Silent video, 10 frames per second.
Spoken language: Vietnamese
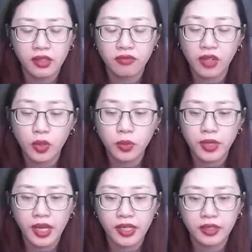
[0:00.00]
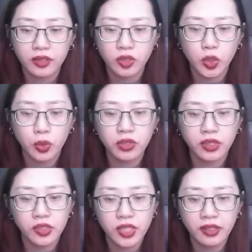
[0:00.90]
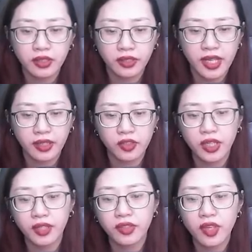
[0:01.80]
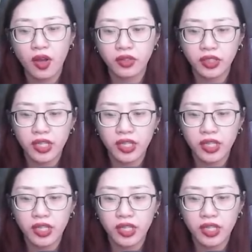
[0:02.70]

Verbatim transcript: Và lúc này, số người trên đường dành riêng cho người